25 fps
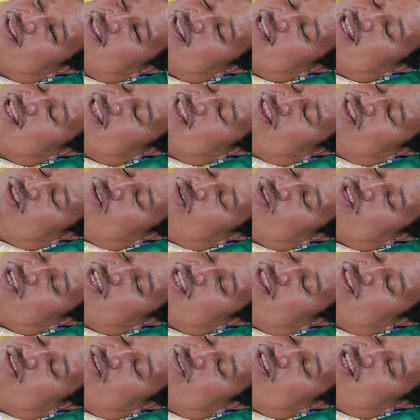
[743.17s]
de
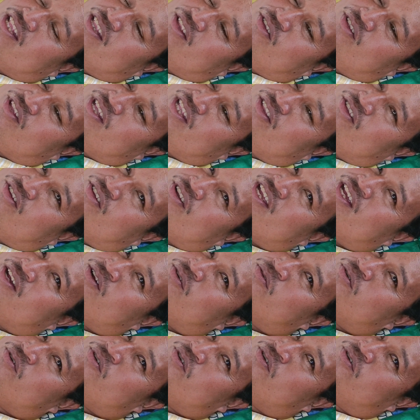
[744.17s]
todito, de todito
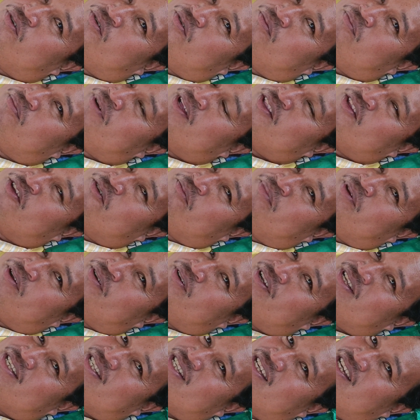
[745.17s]
ninguno mandó,
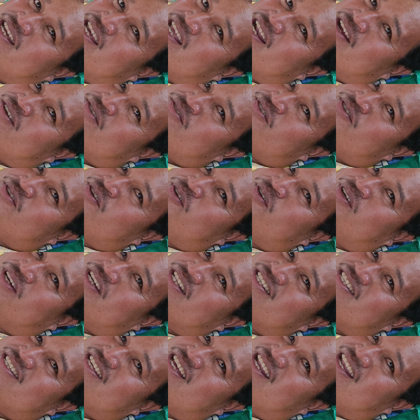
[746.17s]
pero ni siquiera un solo
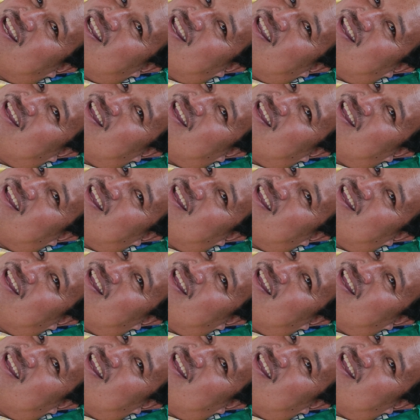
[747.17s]
quetzal.